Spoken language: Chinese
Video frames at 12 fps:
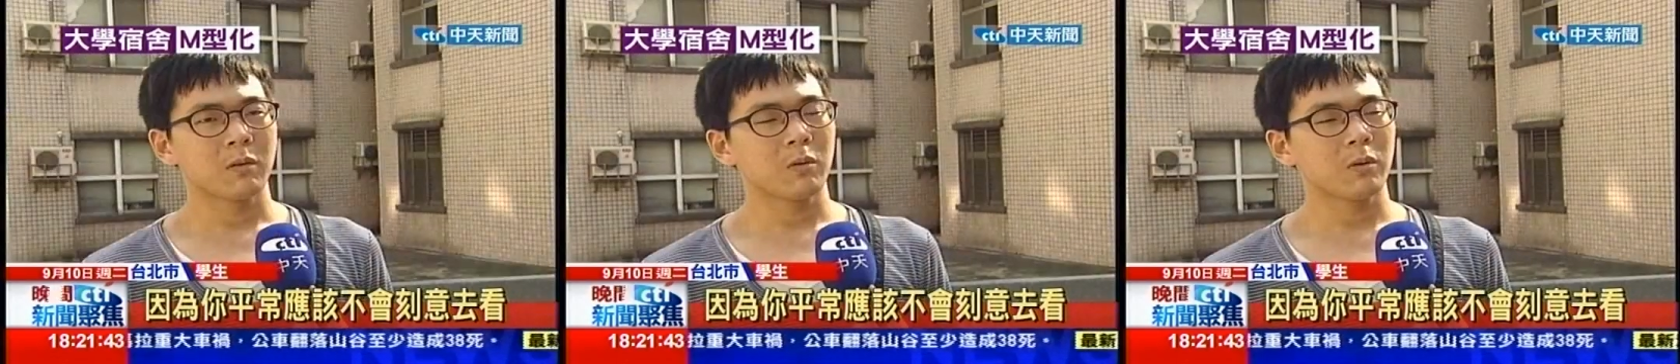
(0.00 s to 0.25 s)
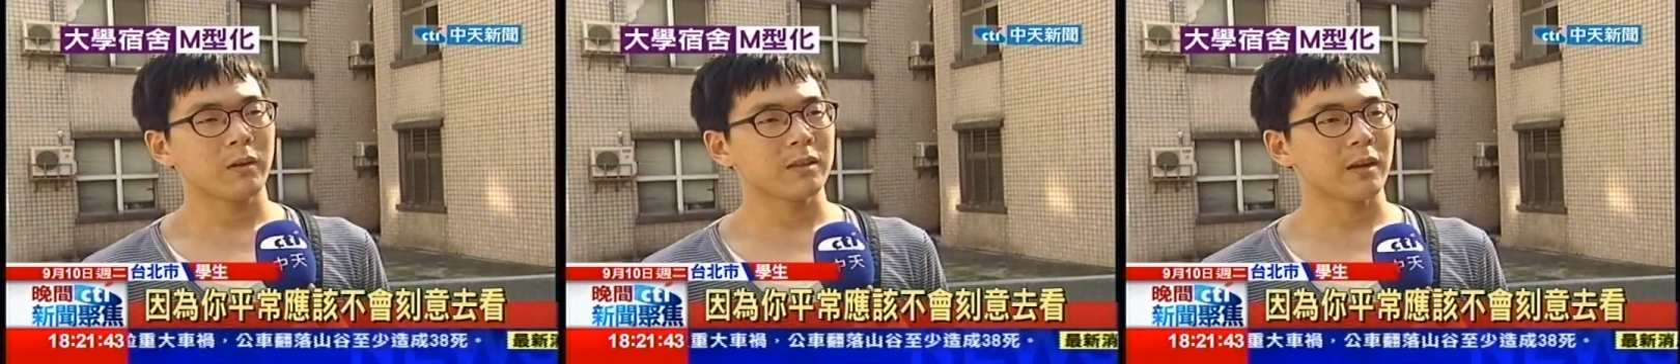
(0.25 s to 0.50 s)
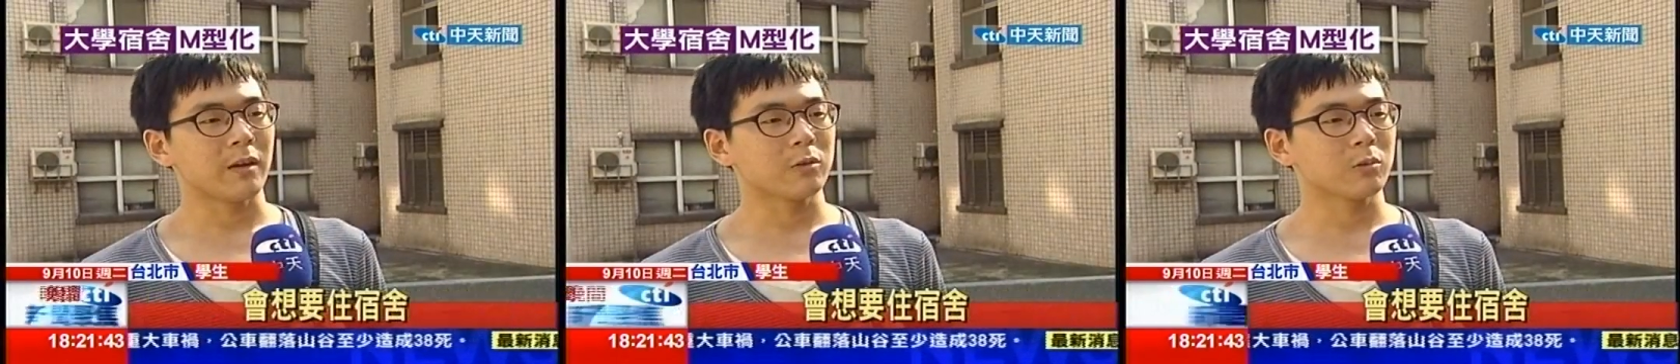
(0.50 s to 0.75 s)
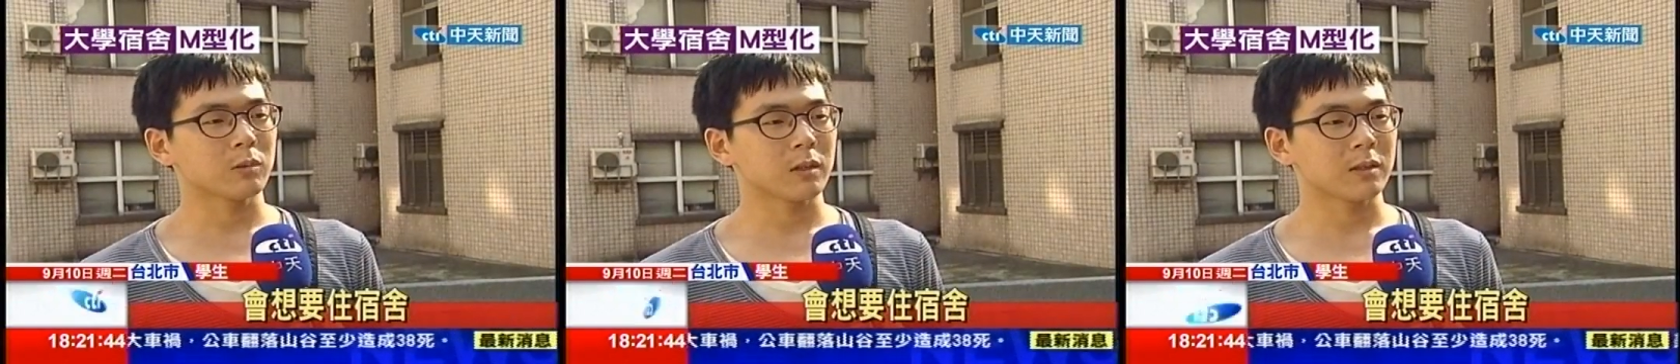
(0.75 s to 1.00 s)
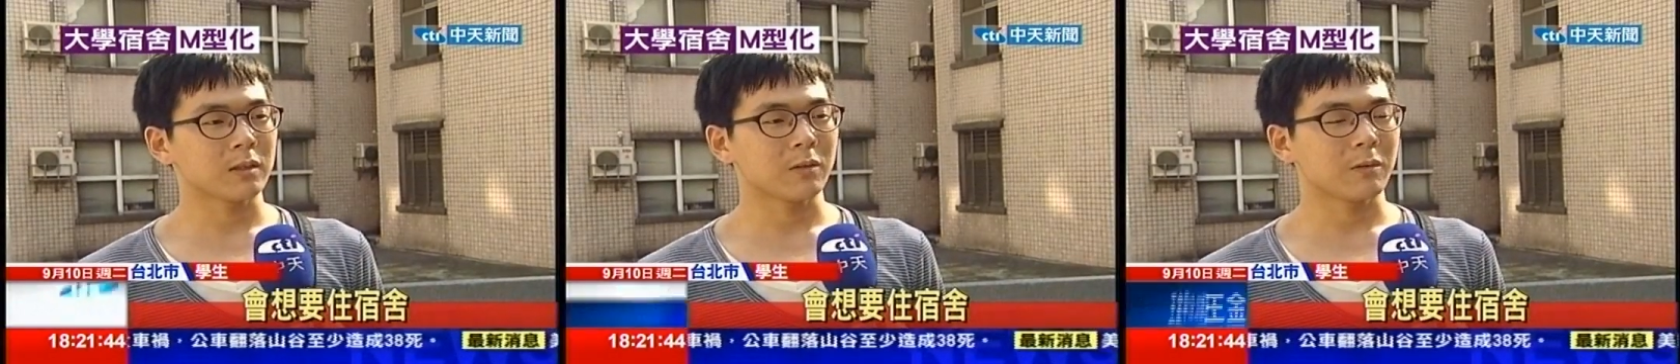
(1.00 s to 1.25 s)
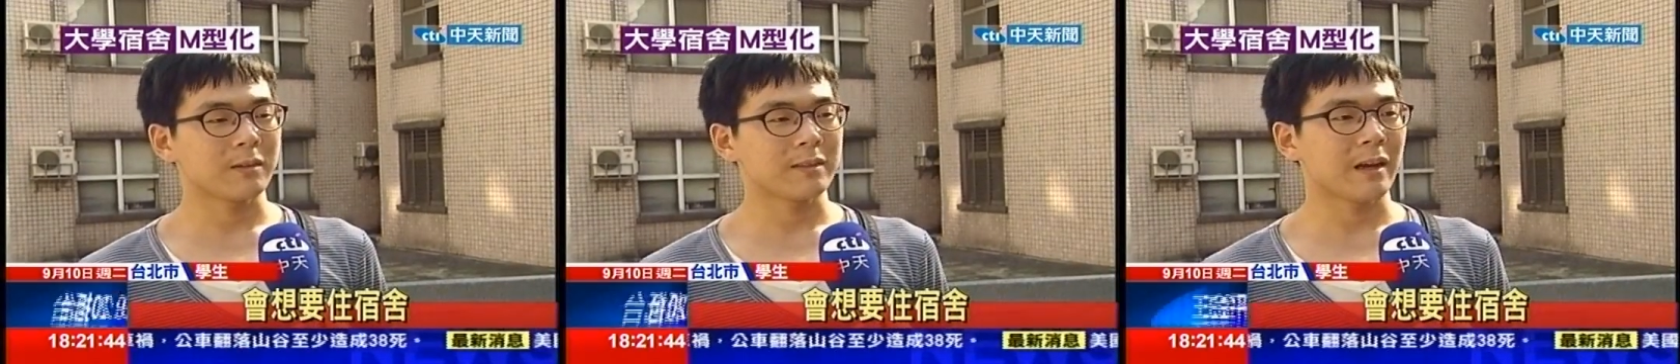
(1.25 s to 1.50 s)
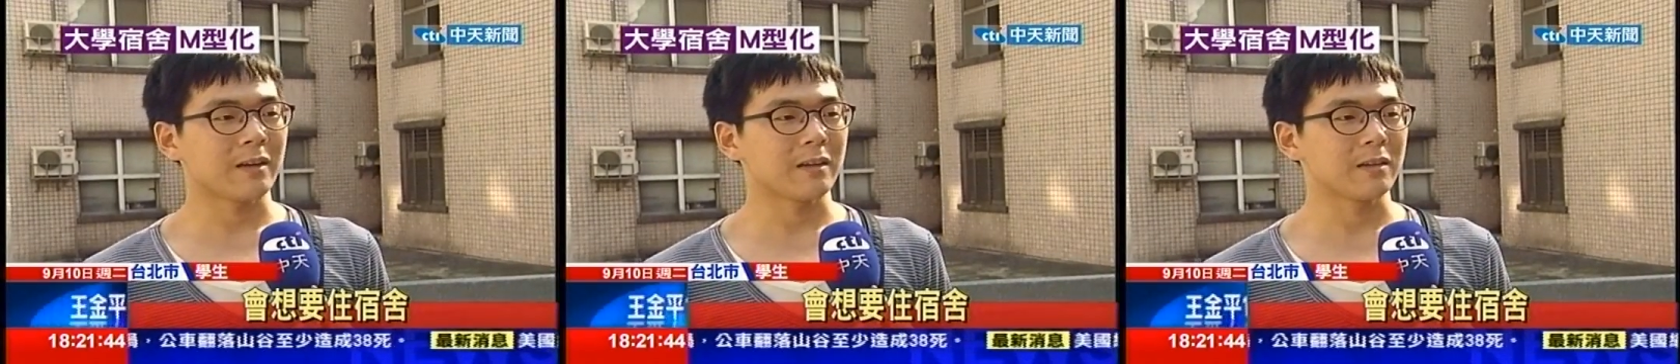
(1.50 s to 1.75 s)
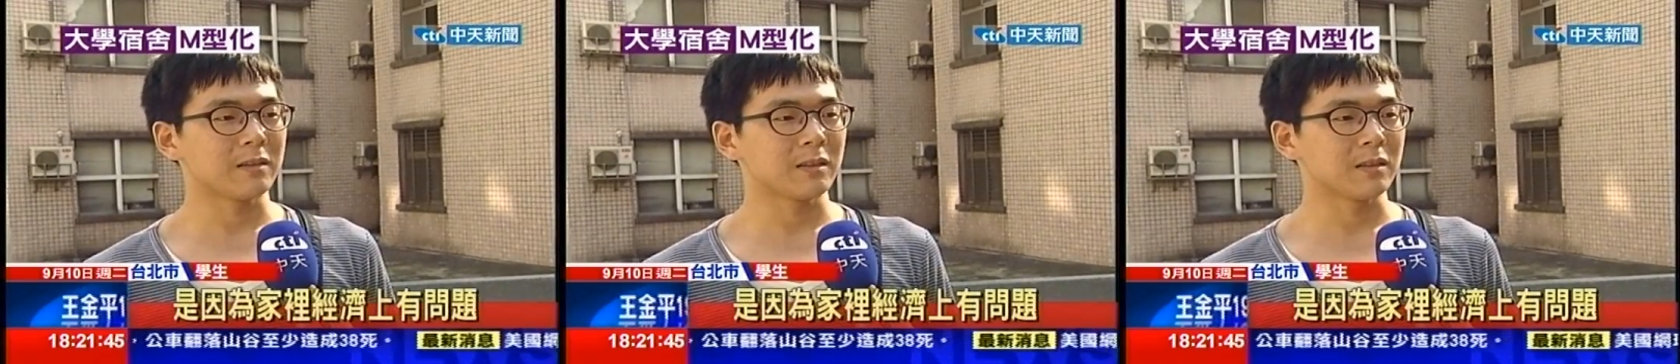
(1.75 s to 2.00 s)
会想要住宿的是因为家
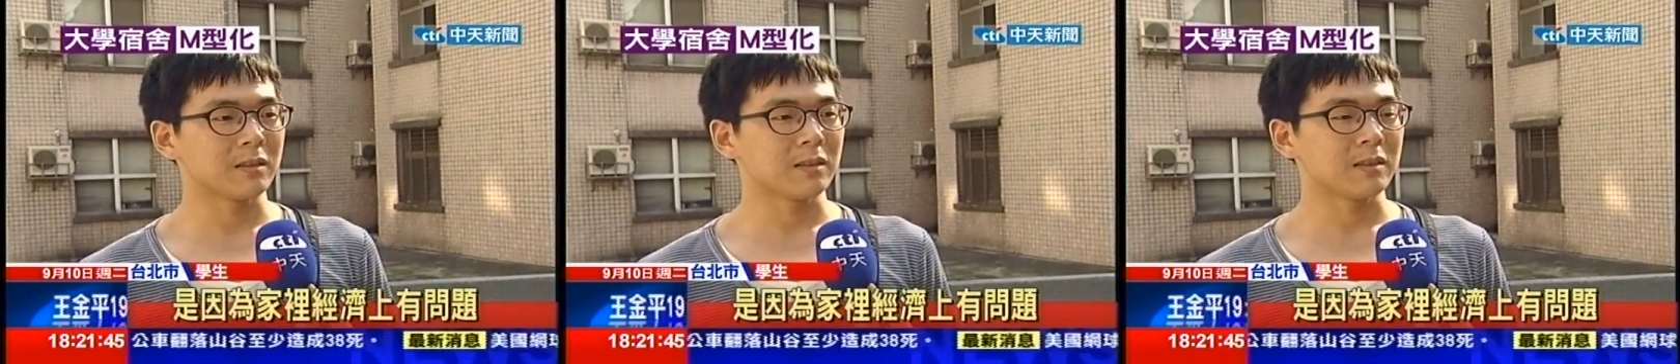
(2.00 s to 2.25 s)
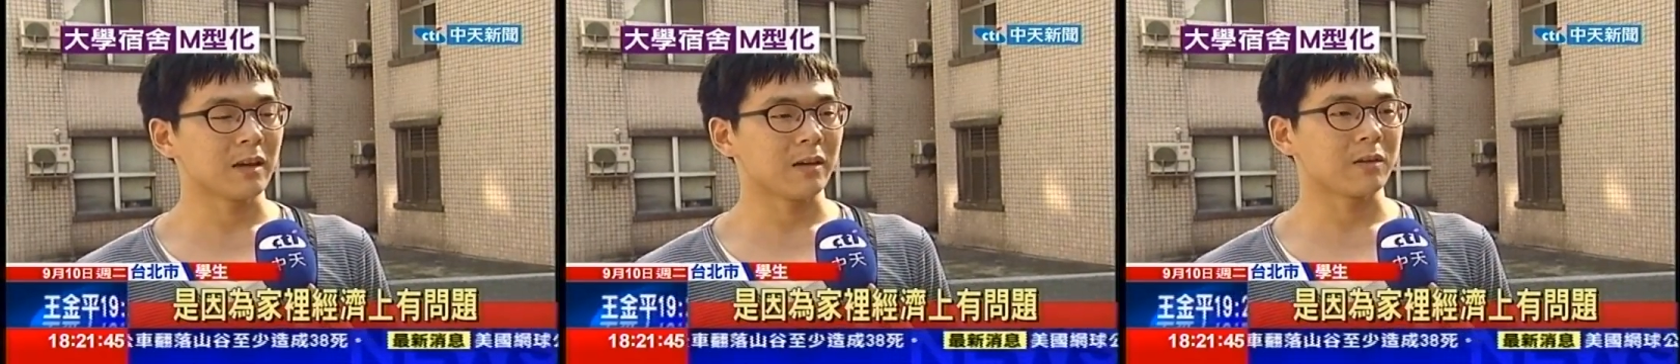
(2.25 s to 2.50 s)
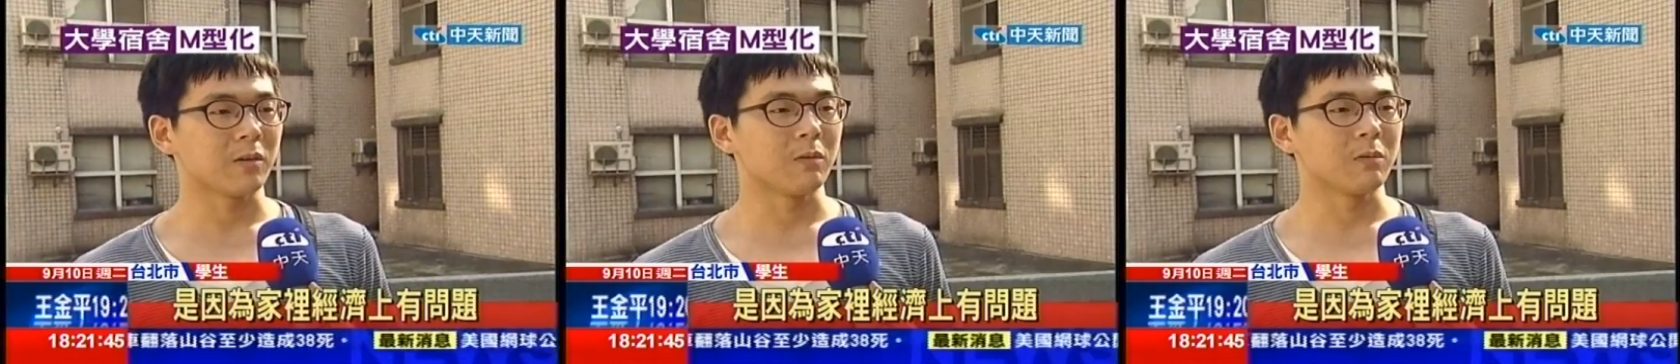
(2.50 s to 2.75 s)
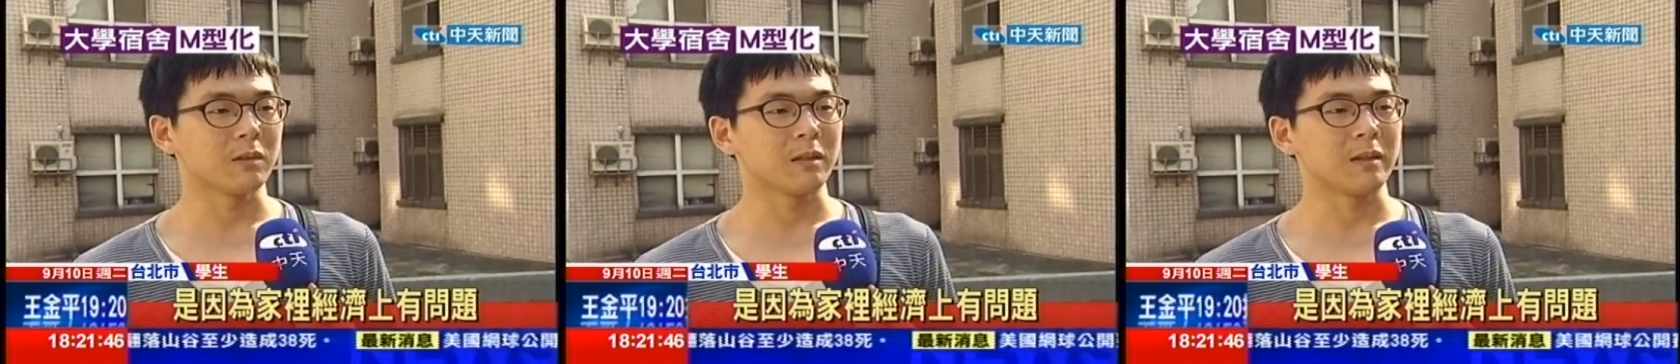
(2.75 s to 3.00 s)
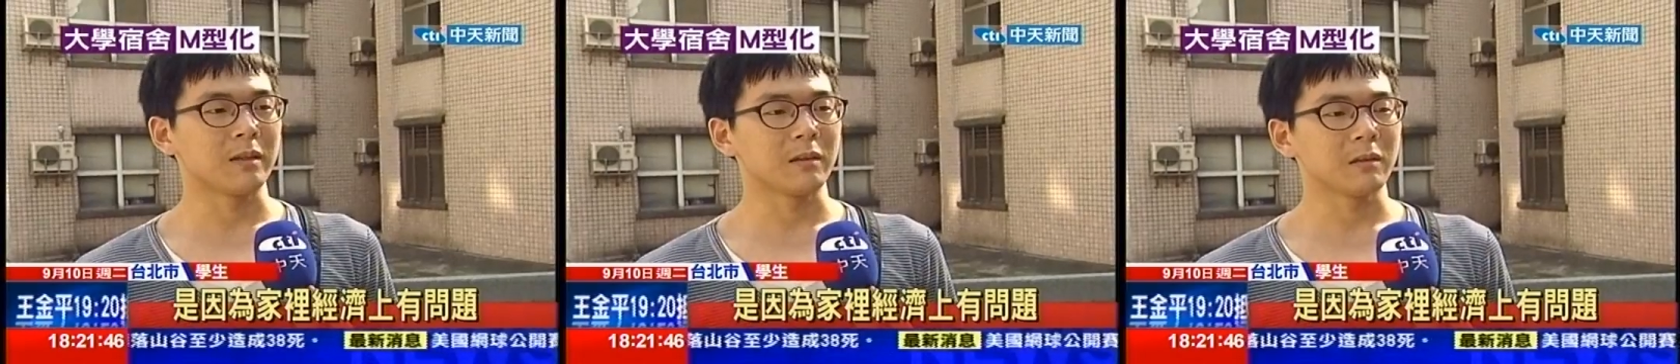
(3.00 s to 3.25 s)
里经济上有问题